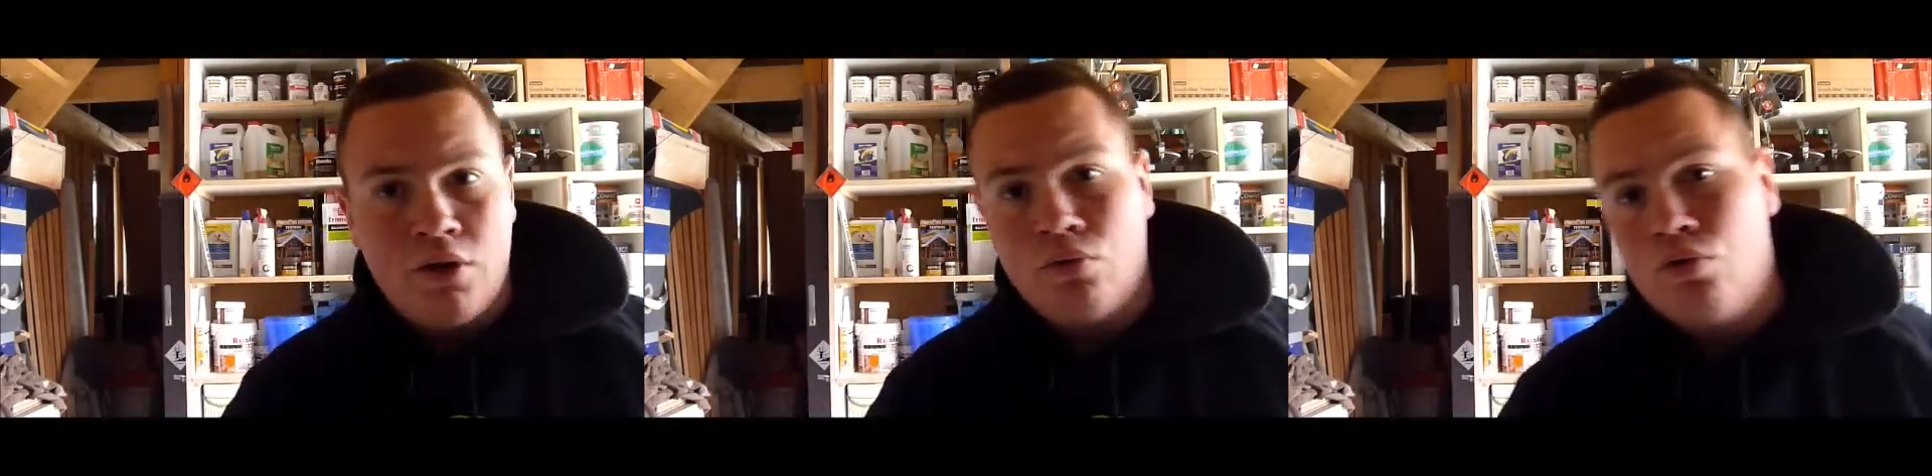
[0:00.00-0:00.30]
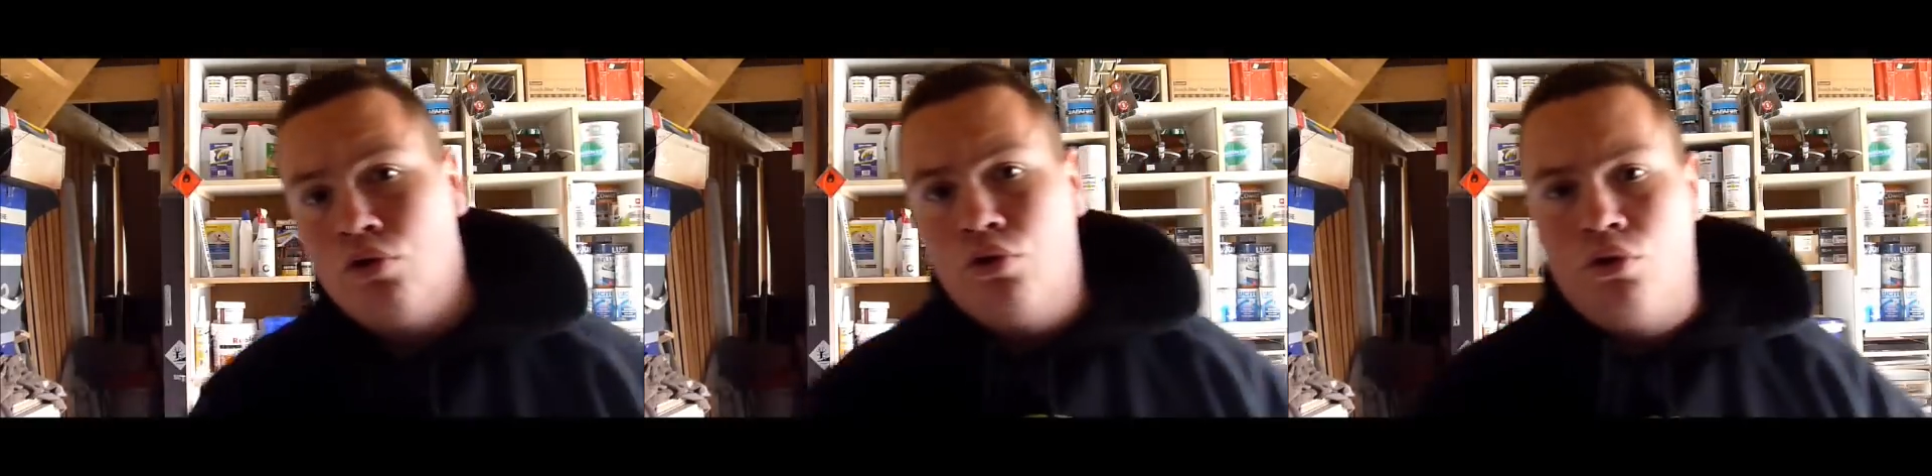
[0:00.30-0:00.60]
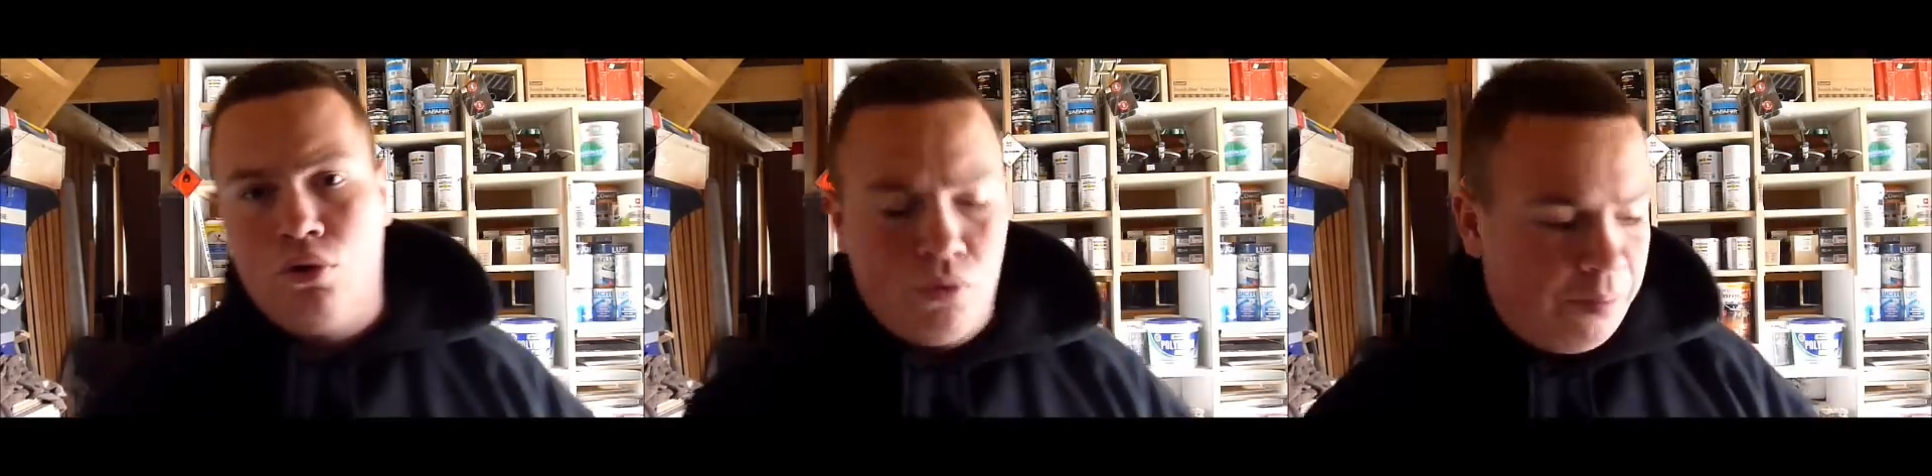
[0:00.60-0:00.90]
donc
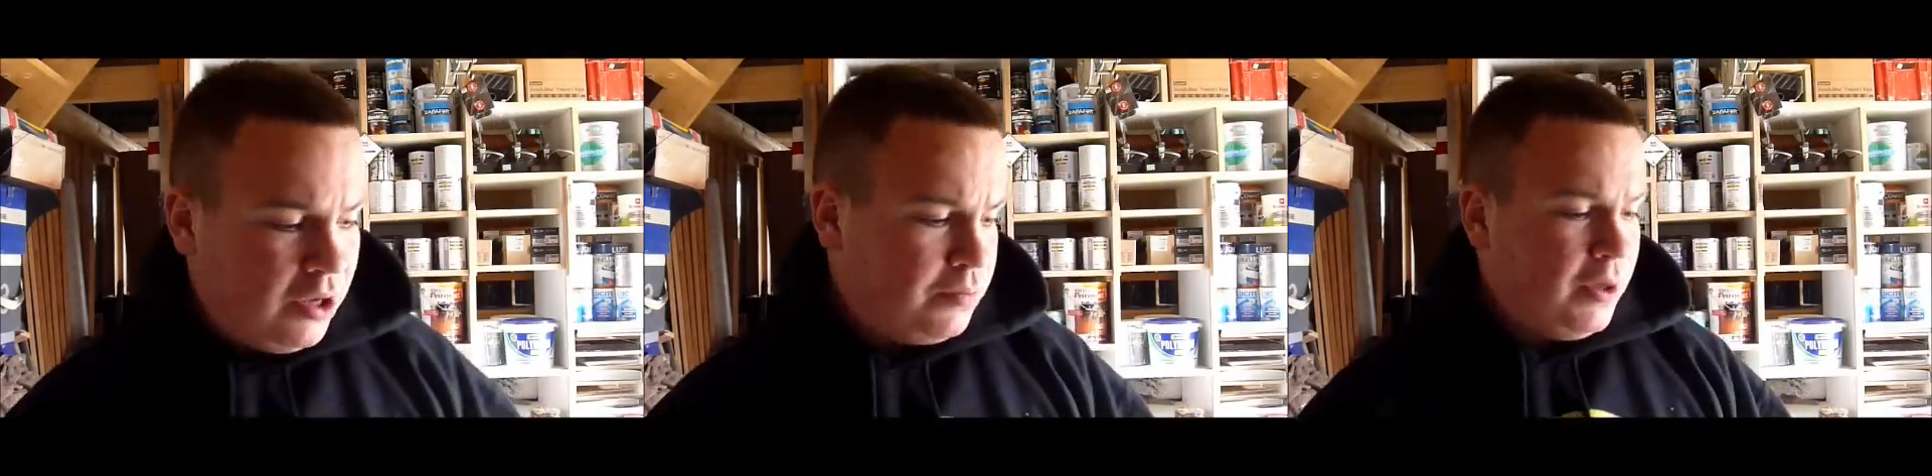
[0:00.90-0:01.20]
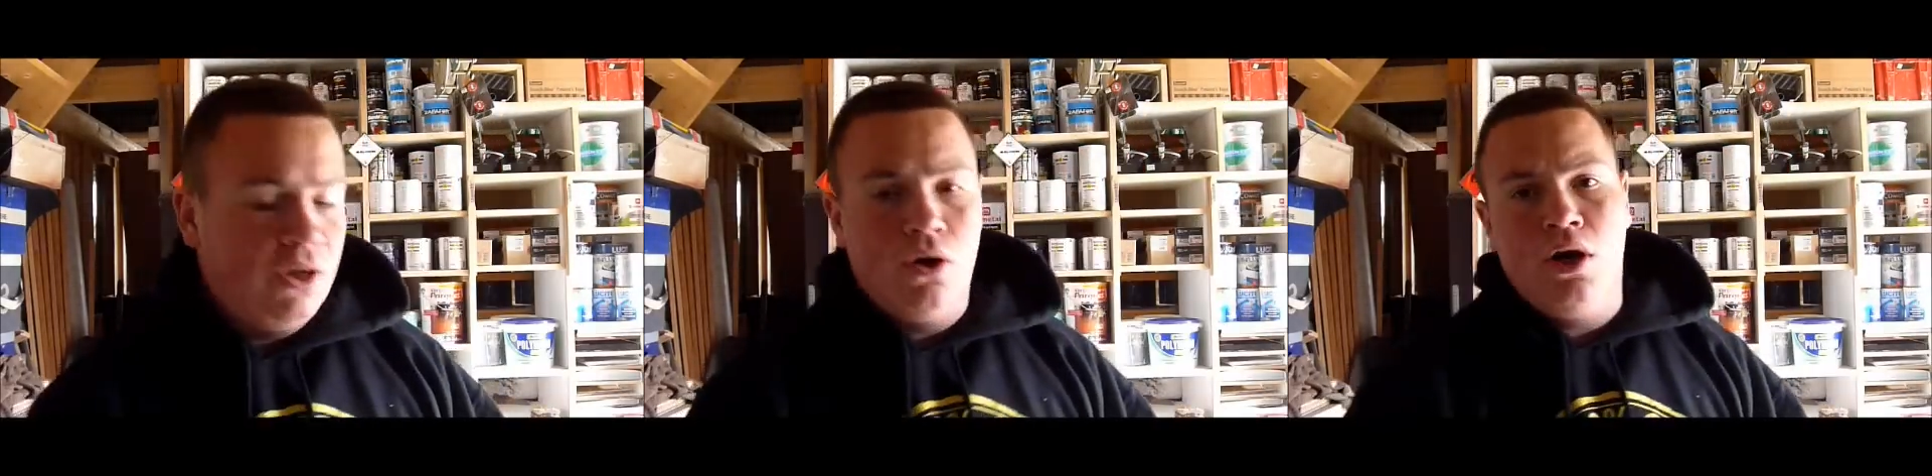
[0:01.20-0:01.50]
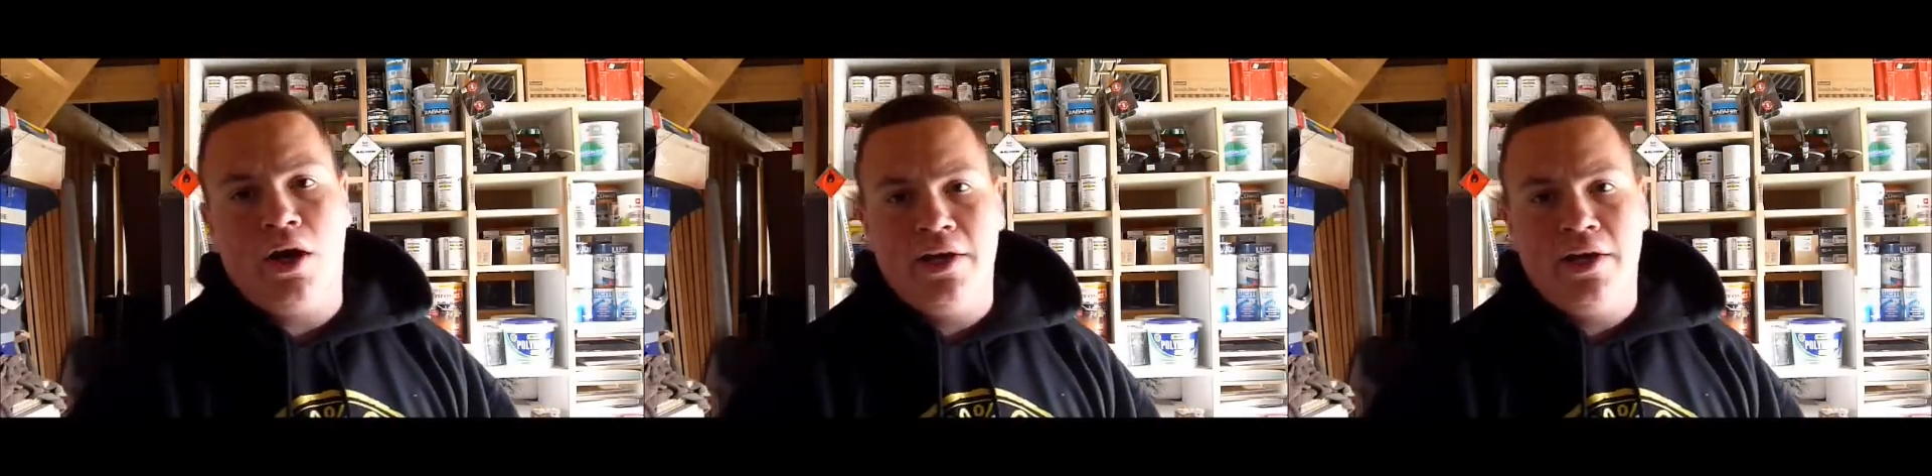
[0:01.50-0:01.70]
euh, on passe maintenant à la